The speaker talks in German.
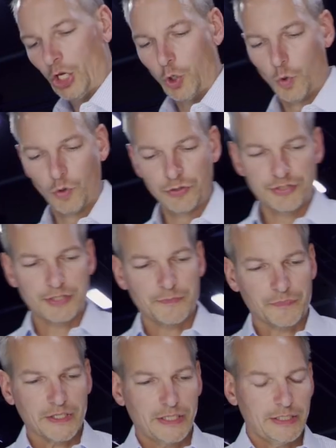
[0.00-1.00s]
Und
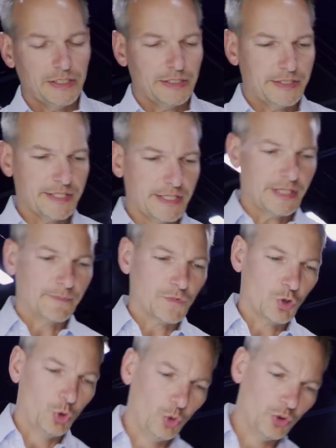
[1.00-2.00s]
die
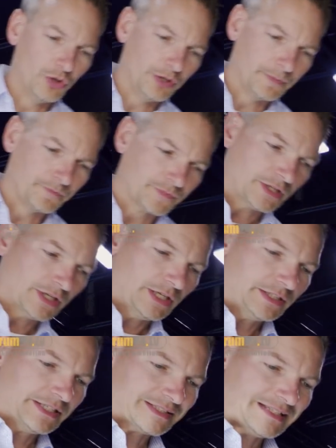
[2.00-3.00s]
Höhe
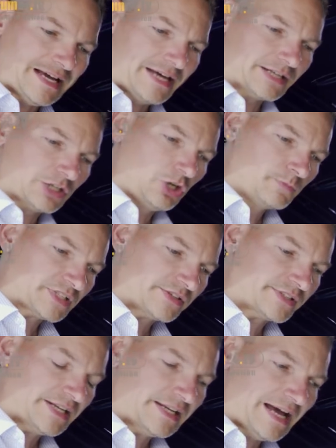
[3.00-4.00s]
des Laderaums,
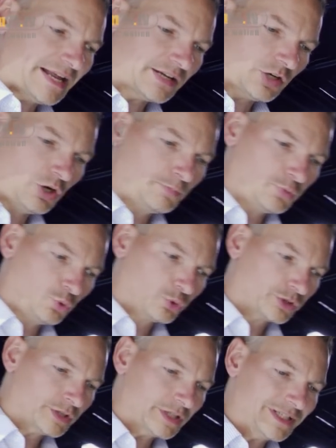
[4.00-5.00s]
also der
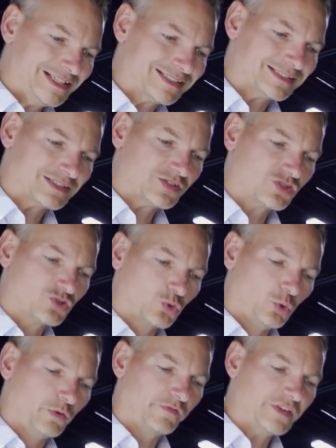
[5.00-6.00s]
Laderaumboden, ist
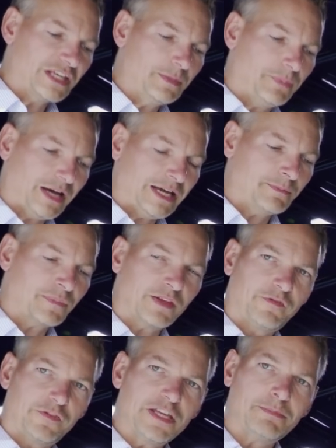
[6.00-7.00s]
so wie beim
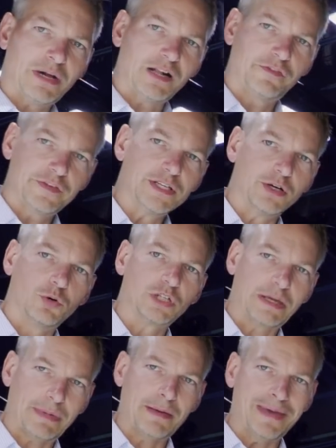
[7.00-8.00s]
4x4
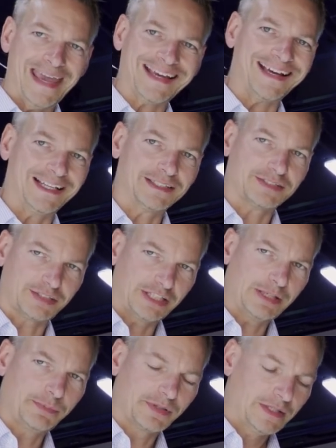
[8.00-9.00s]
oder beim Heckantrieb.